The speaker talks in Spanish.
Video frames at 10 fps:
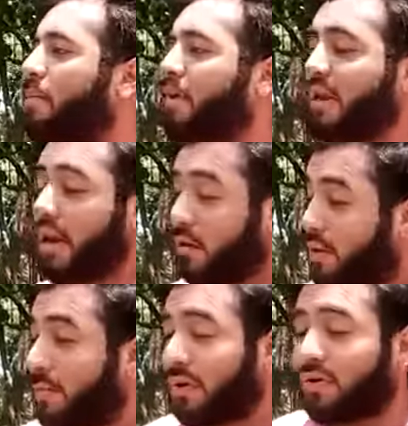me trajeron a
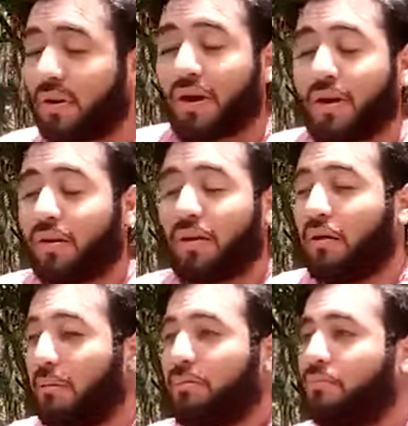otra persona
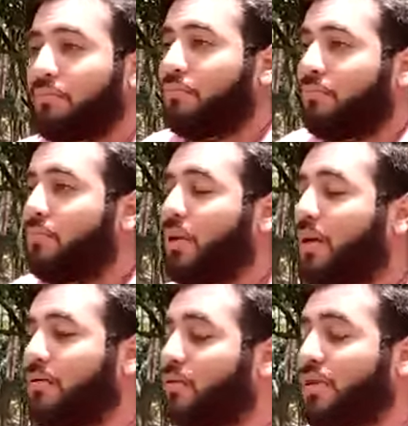que
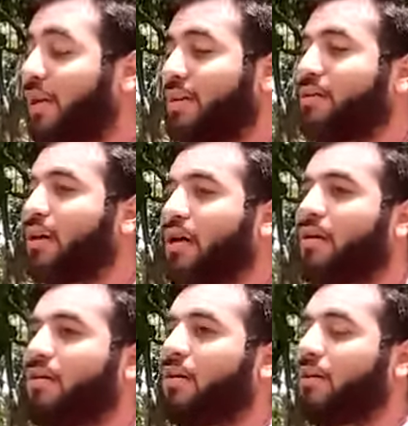eh, no sé quién
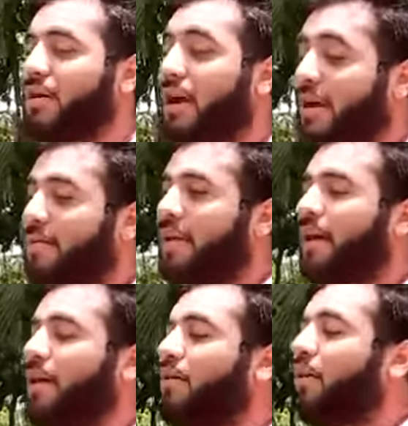sea, que estaba arriba del
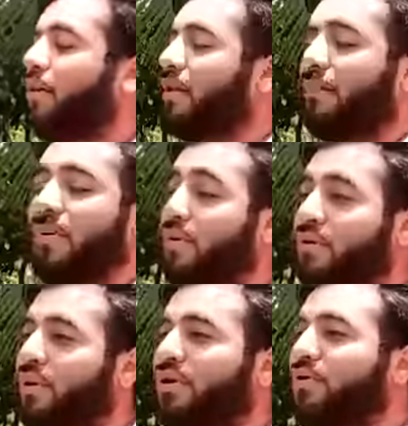gerente y tampoco
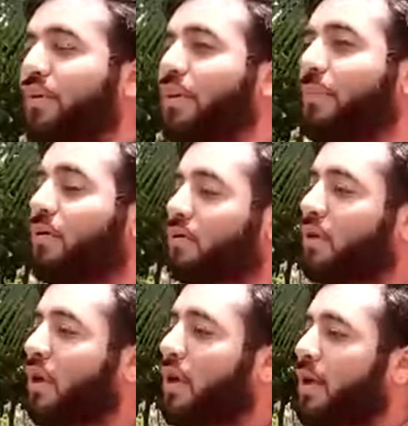no quiso
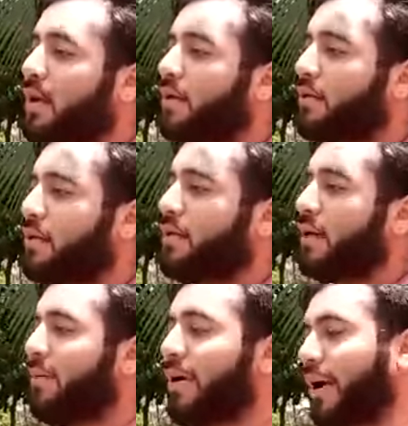vendérmelos. Este,
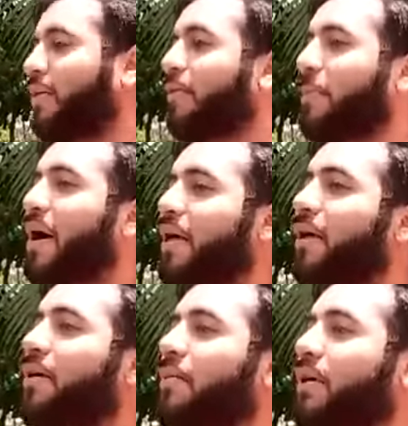así que marqué a la
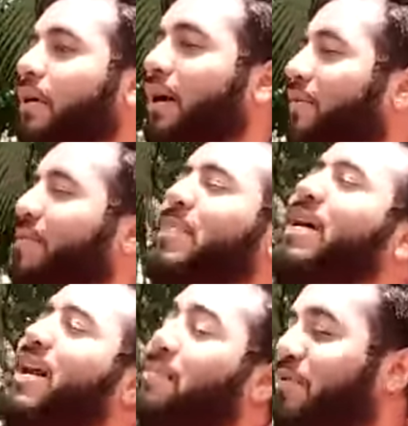FEPADE y me, a la
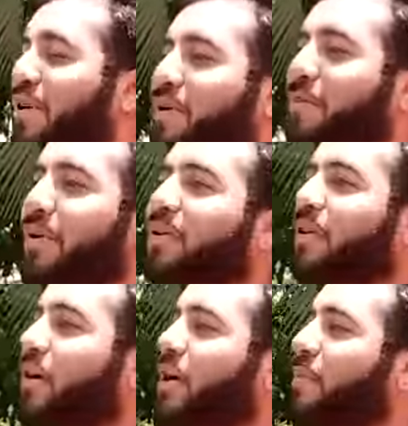FEPADE, a la Profeco,
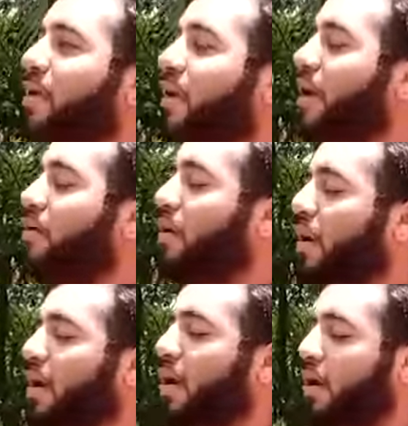perdón, y me dijeron
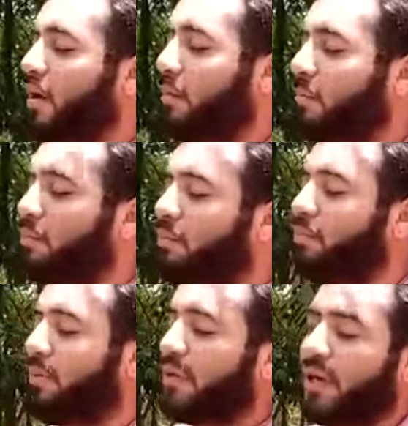que,
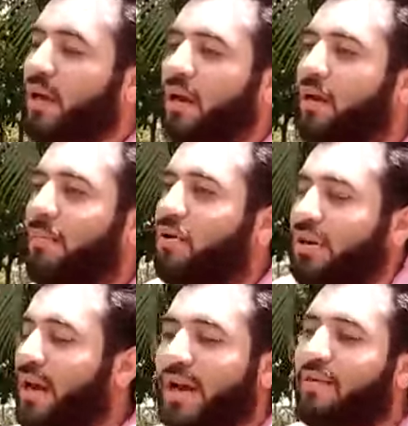pues de que me
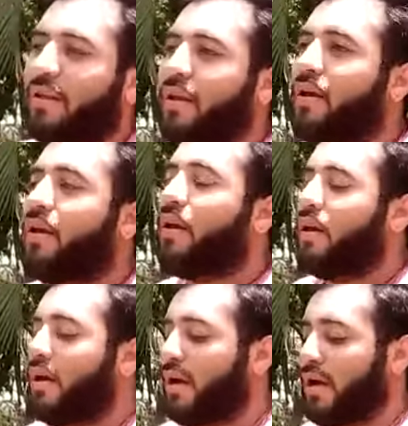los tenían que vender
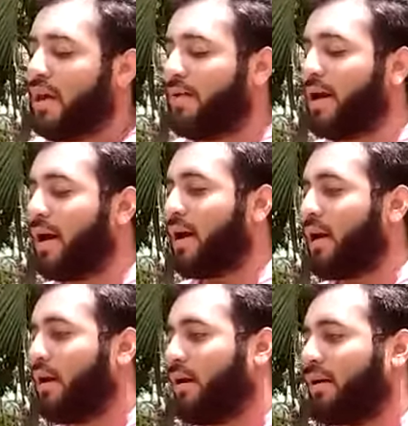y que llevara